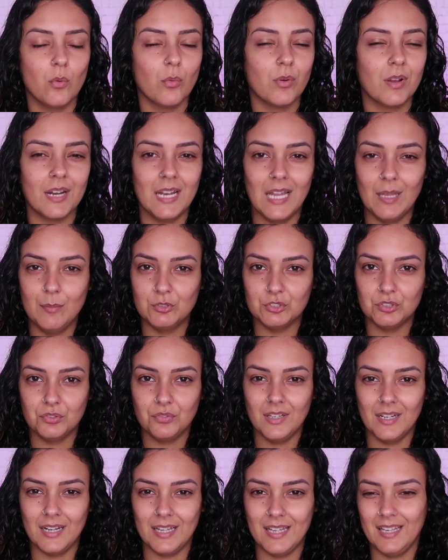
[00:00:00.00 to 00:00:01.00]
com cremes
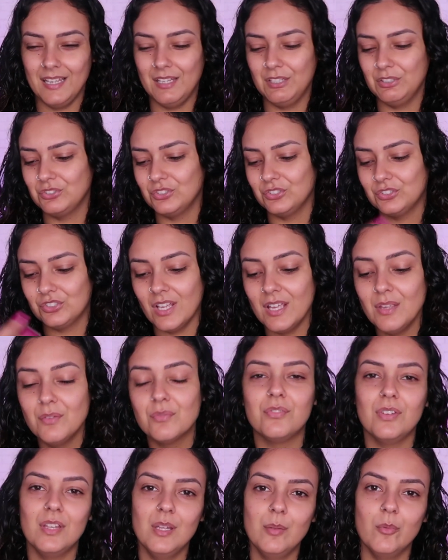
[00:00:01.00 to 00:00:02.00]
diferentes.
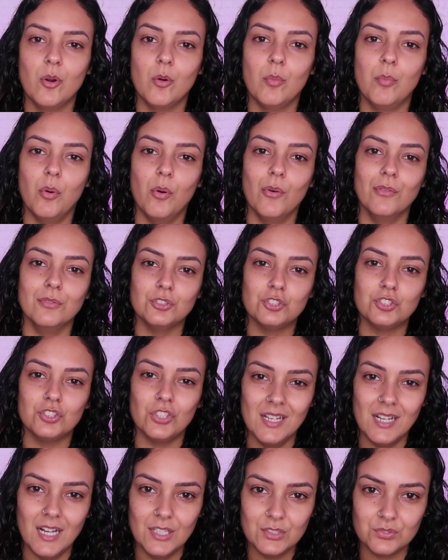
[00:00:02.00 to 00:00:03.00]
Enfim, meu povo,
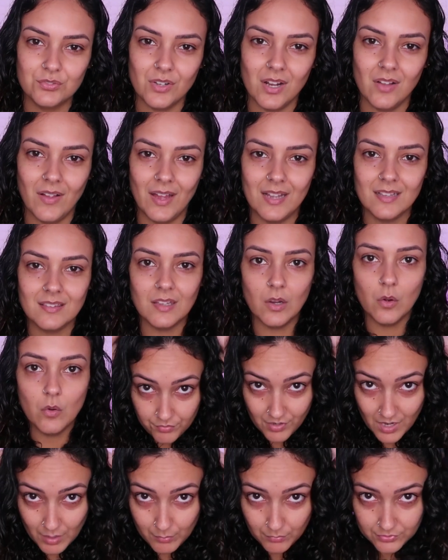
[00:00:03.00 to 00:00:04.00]
chega de falar então.
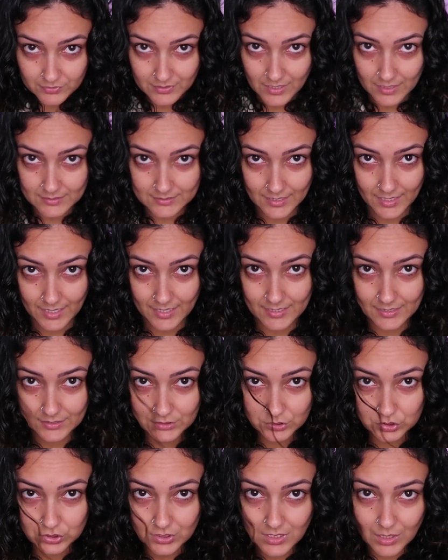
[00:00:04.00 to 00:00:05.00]
Vamos finalizar
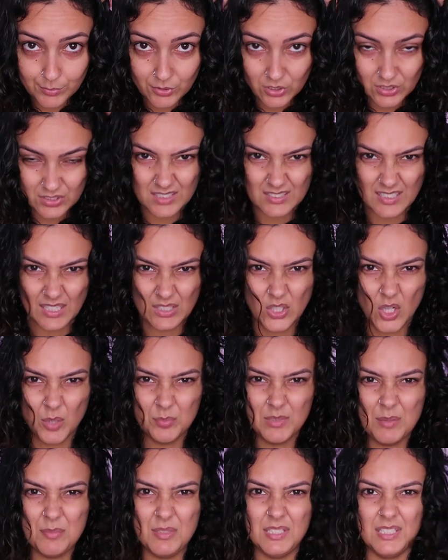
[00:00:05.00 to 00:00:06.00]
este cabelo aqui que tá
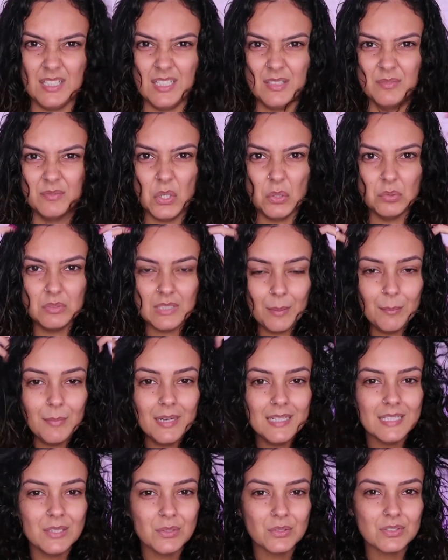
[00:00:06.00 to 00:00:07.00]
enorme, né, menina? Olha o
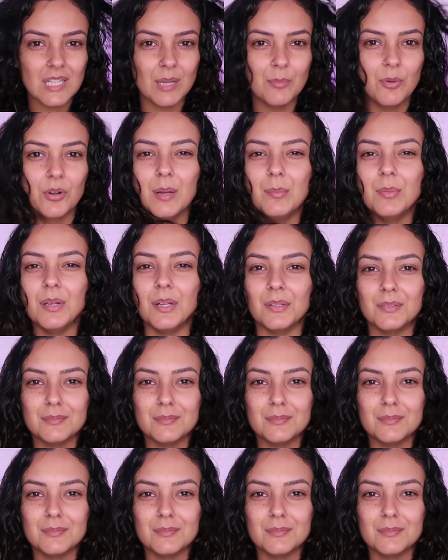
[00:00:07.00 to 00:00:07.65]
tamanho que tá meu cabelo.